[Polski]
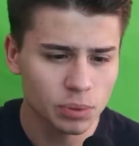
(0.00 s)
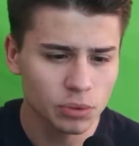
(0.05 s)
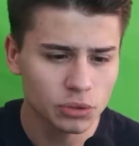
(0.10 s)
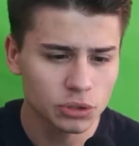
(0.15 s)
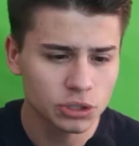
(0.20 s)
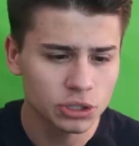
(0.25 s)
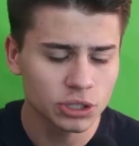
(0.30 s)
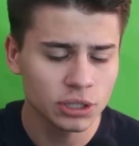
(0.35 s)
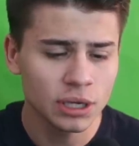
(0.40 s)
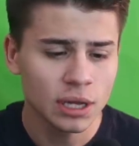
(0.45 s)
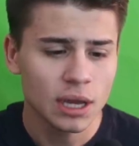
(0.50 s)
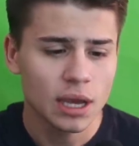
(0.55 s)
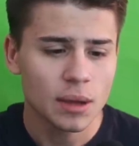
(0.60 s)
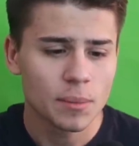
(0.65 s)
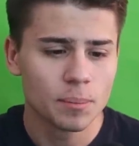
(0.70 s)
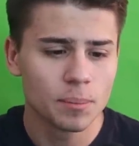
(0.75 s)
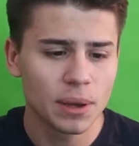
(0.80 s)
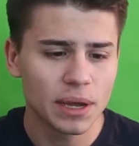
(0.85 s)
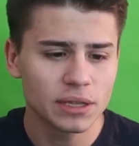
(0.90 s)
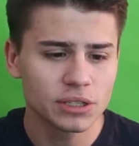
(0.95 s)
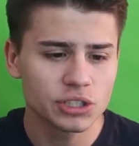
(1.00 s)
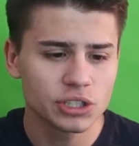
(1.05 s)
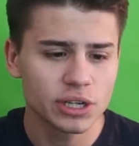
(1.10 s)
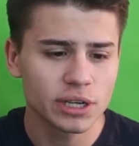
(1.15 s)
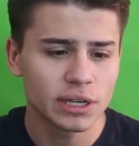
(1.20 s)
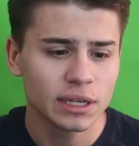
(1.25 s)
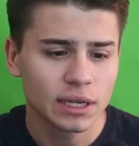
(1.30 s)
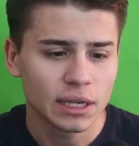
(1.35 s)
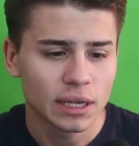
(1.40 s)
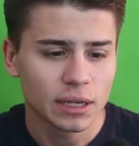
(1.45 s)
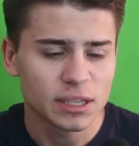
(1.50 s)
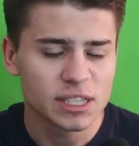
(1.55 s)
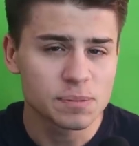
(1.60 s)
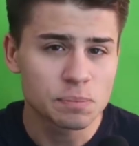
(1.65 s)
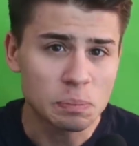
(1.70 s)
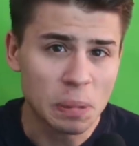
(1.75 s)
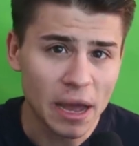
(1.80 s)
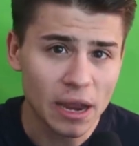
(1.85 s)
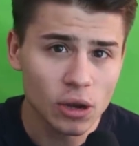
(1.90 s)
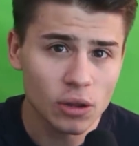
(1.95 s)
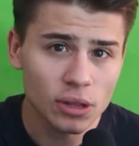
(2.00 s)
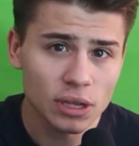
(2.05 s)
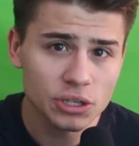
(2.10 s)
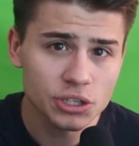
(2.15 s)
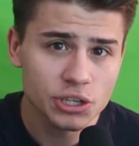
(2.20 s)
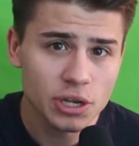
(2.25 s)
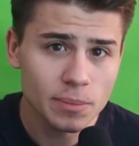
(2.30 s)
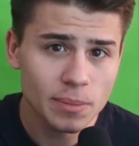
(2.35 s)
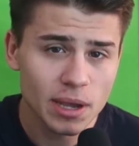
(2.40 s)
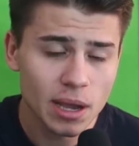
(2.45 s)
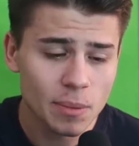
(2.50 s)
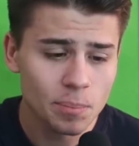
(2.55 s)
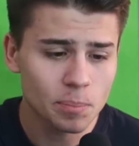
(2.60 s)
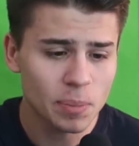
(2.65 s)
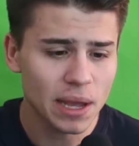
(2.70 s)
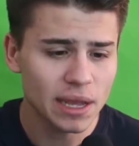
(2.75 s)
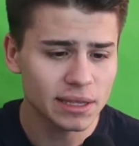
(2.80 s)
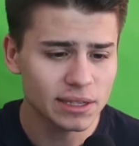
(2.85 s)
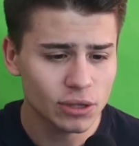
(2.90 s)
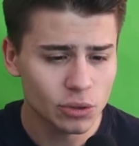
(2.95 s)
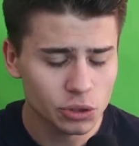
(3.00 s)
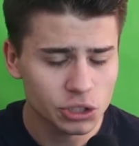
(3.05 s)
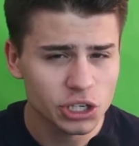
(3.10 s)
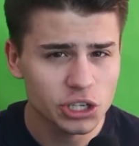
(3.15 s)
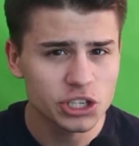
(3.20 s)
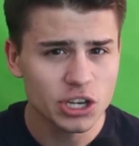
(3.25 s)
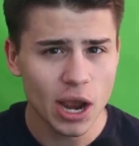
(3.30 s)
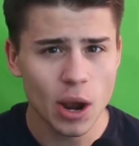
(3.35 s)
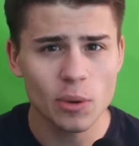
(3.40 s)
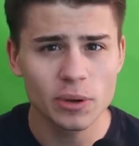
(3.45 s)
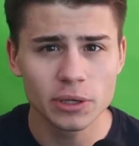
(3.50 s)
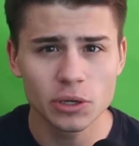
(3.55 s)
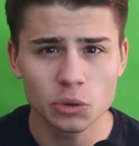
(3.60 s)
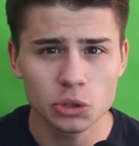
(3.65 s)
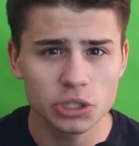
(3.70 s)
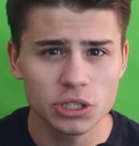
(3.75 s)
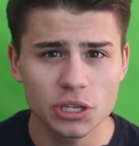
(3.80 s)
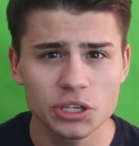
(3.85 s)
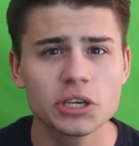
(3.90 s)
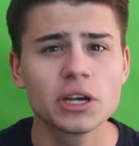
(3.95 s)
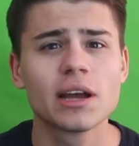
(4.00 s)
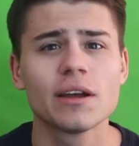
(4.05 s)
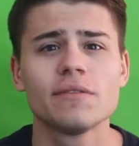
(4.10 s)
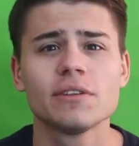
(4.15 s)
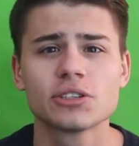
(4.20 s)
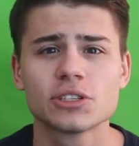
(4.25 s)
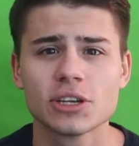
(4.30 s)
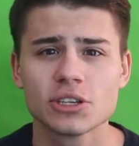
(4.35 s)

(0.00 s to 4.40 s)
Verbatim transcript: puszczy będzie spalona ziemia, będą się działy różne ciekawe